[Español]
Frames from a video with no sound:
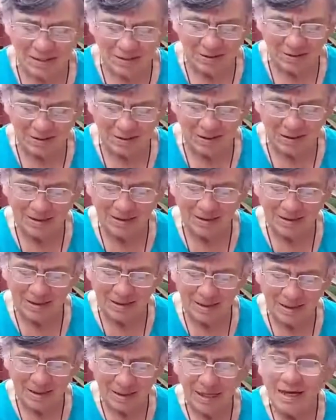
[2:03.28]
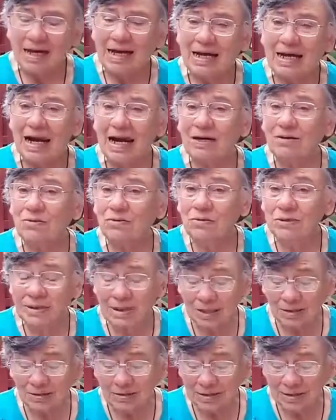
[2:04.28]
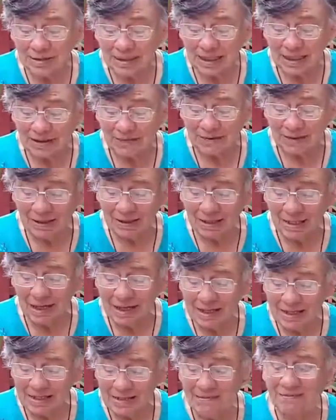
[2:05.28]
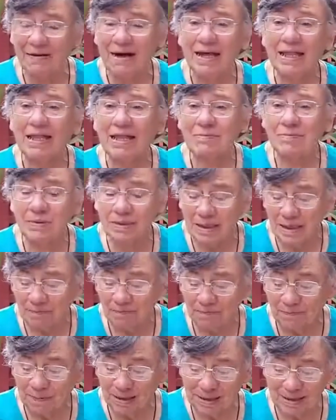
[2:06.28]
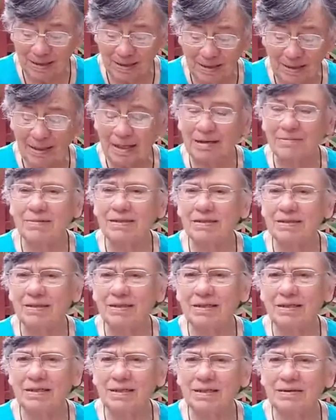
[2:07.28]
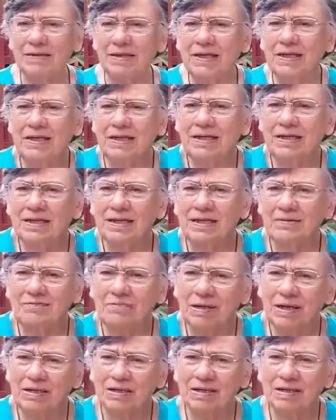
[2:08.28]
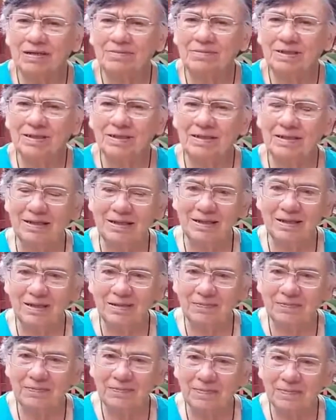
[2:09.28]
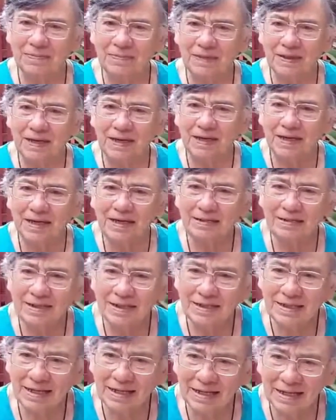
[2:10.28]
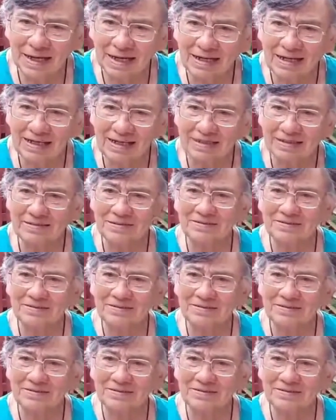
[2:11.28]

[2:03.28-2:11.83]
nos dice, la lucha contra la verdad es llevada por el Padre de la Mentira. ¿Y quién es el Padre de la Mentira? Es Satanás.